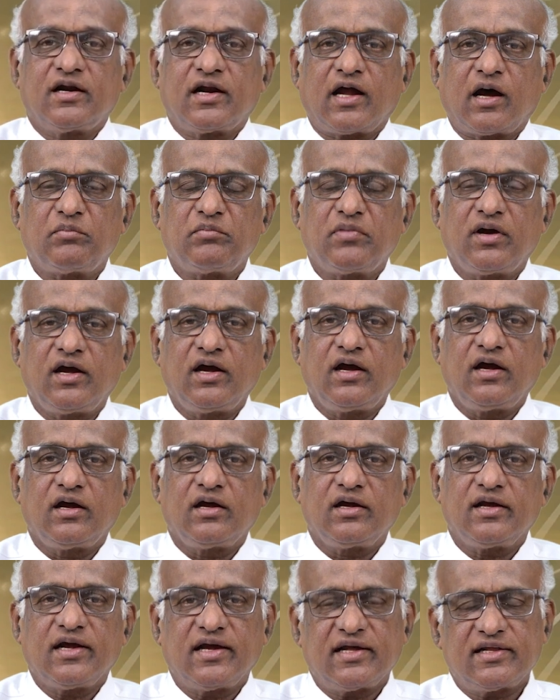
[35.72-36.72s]
நாம்
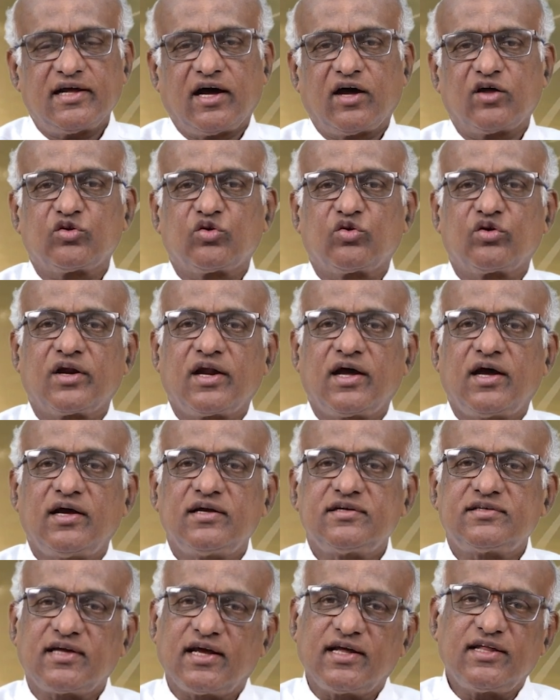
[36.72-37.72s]
ஏதாவது ஒன்றை
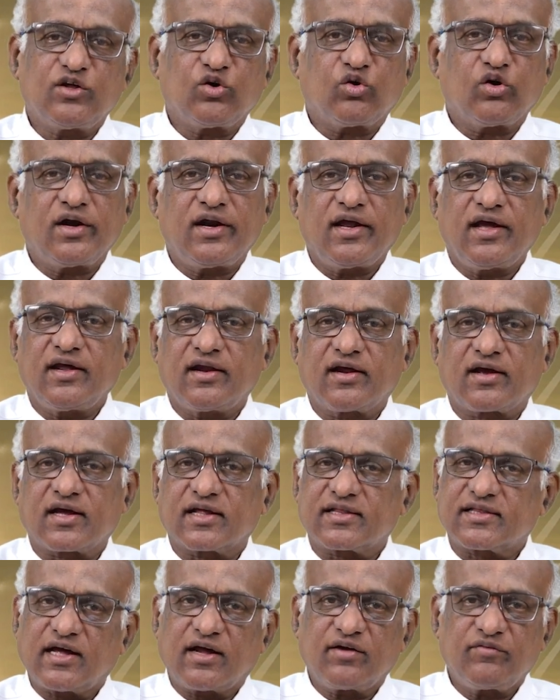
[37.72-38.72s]
செய்து கொண்டே
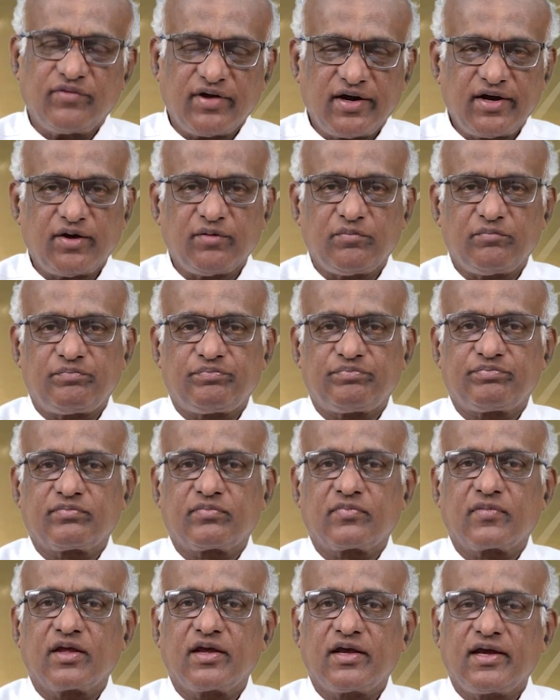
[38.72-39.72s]
இருக்கத்தான் வேண்டும்
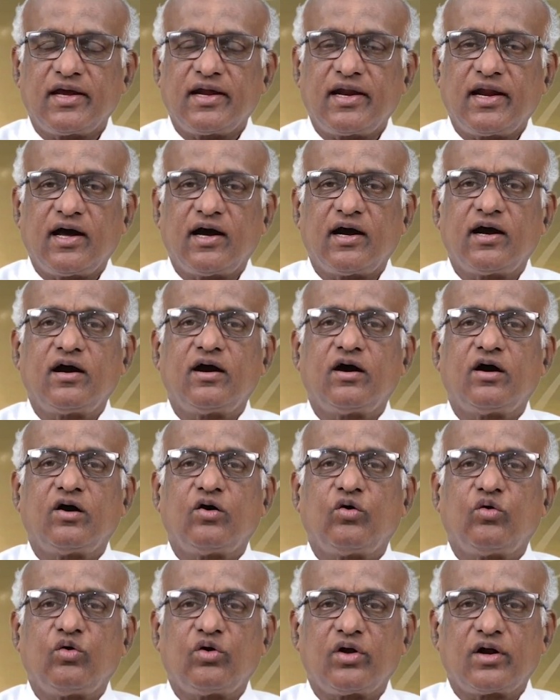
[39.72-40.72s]
ஏன்னா
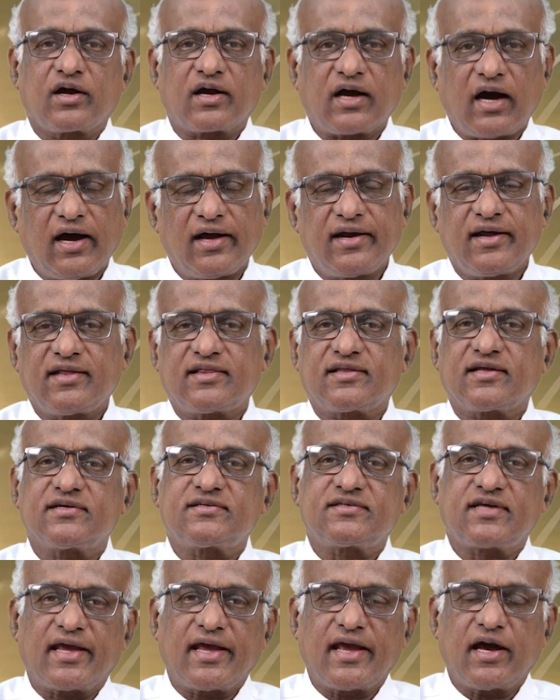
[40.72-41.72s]
ஒரு காரியத்தை
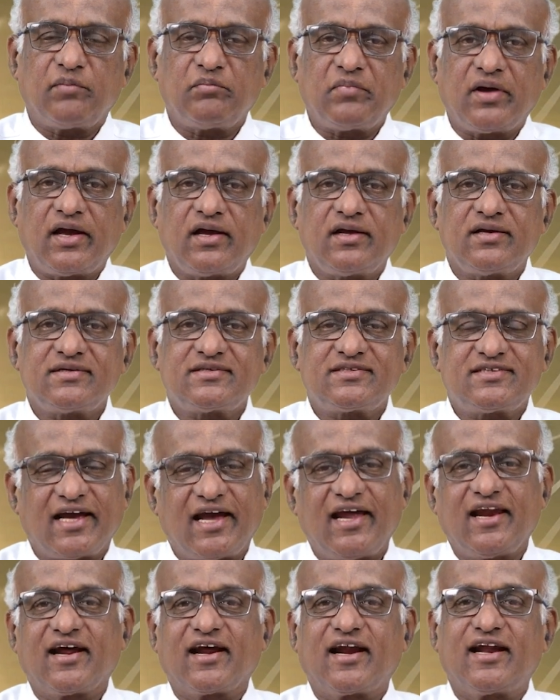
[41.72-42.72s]
செய்யாமல்
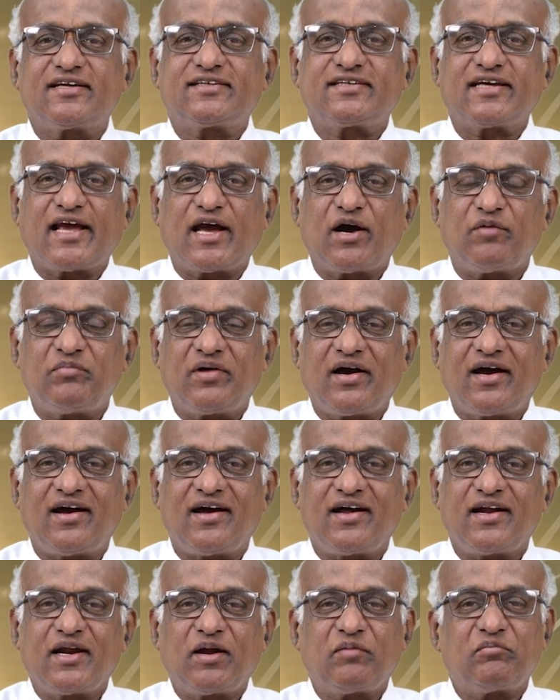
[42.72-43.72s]
செயல்களை செய்யாமல்
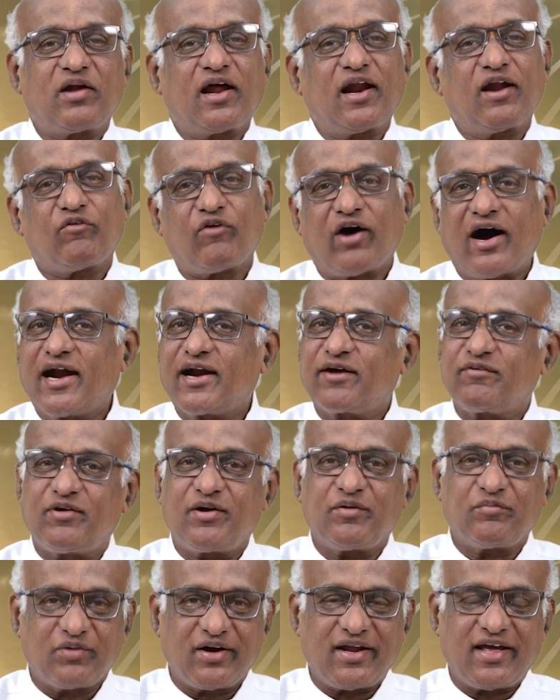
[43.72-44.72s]
நம்மளால்
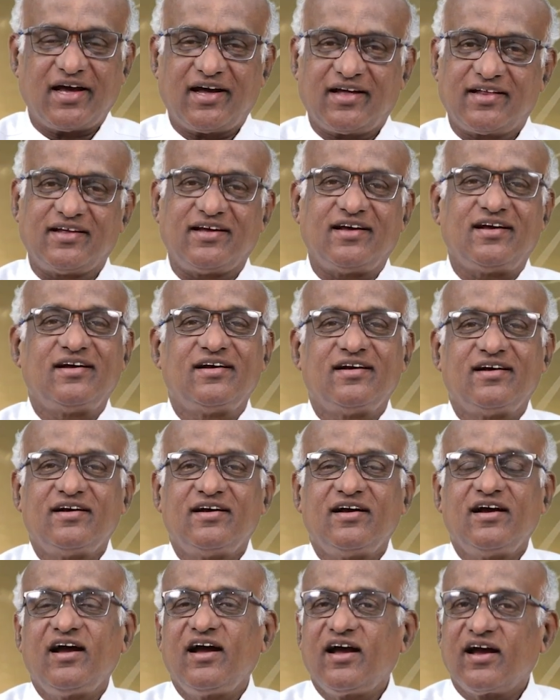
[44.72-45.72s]
வாழவே முடியாது
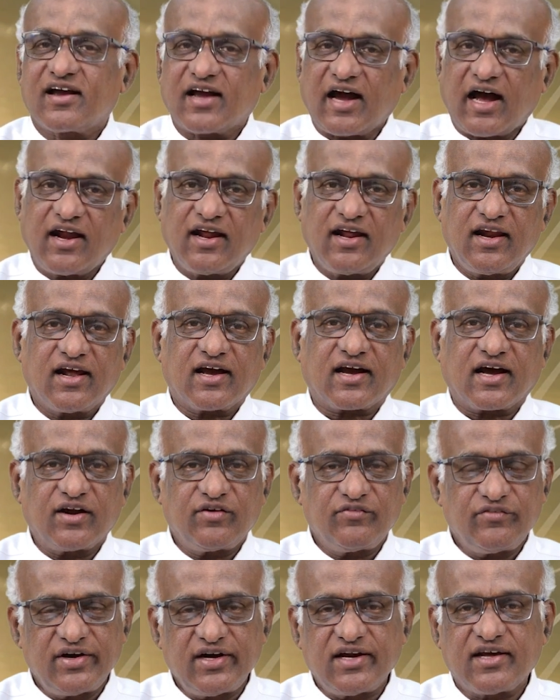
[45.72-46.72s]
காலையில்
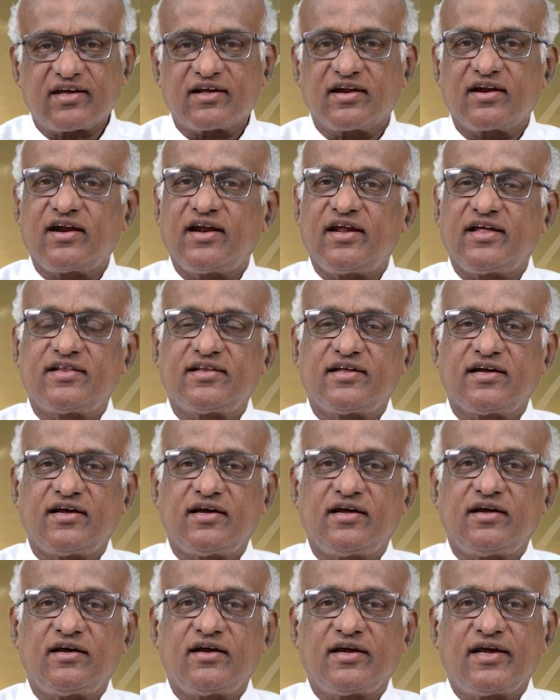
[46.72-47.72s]
கண் விழிக்கிறதுலேருந்து
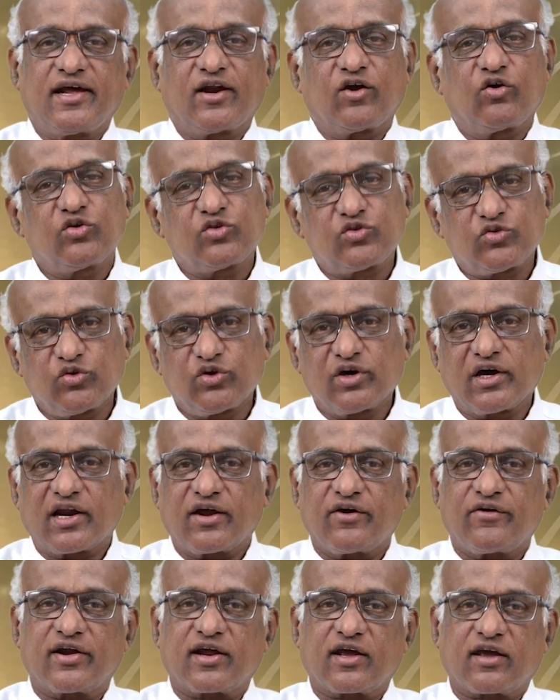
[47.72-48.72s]
இரவு தூங்குற
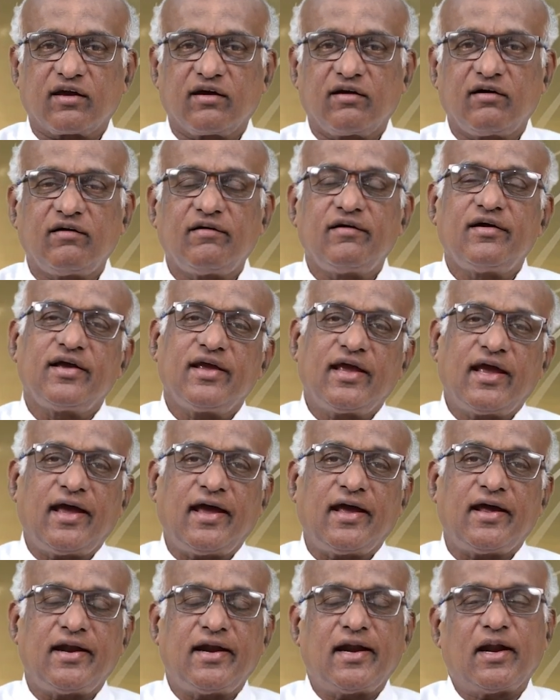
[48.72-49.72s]
வரைக்கும்
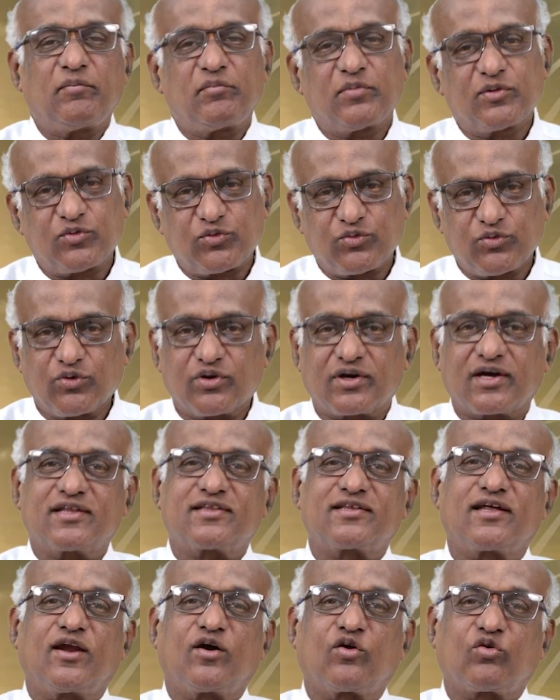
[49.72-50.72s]
ஏன் நம்ம
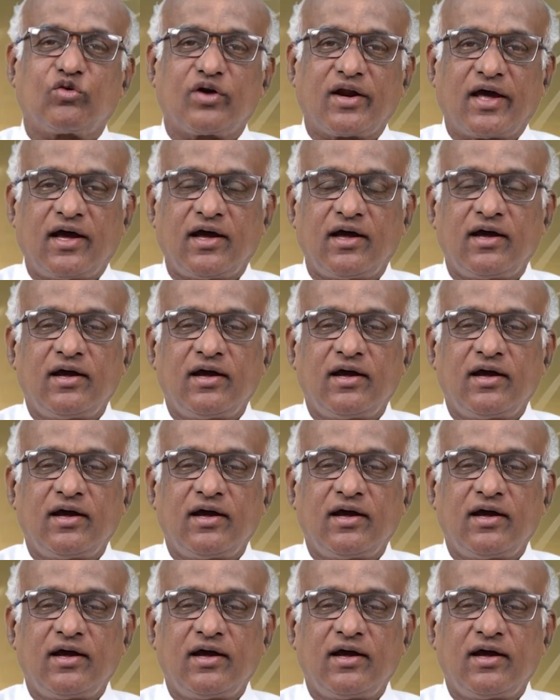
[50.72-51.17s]
தூக்கத்தில் கூட